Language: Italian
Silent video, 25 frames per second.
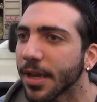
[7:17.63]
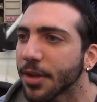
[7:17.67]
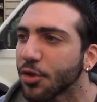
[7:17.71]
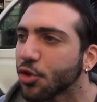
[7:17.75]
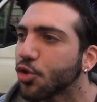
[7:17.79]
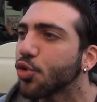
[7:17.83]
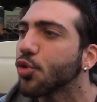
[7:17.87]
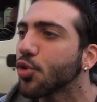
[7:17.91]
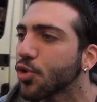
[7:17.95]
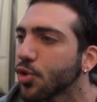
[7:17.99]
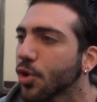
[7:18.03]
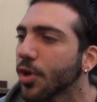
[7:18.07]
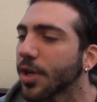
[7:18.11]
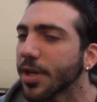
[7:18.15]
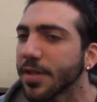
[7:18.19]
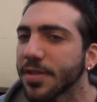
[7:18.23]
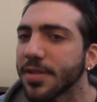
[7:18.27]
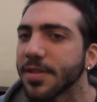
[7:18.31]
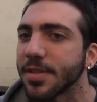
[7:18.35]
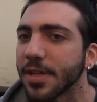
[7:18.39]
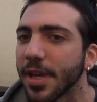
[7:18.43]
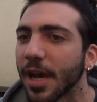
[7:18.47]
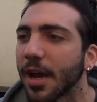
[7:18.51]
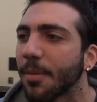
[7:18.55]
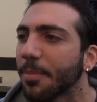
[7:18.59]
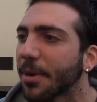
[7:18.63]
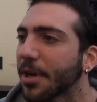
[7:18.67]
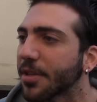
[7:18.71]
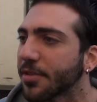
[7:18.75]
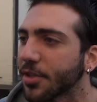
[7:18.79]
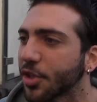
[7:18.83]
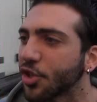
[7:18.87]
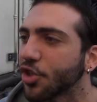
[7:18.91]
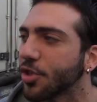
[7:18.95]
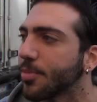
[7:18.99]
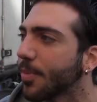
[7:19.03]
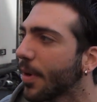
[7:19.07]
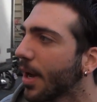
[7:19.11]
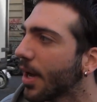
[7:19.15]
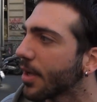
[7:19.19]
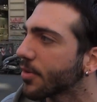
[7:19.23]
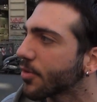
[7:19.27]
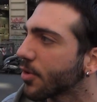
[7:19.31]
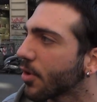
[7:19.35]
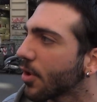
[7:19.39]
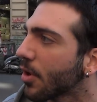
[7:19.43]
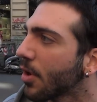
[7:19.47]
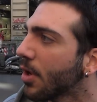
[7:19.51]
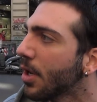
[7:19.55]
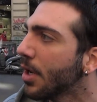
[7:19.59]
è giusto che sia
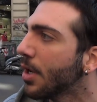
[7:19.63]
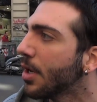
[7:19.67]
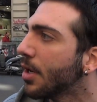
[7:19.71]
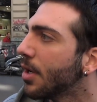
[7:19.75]
partecipato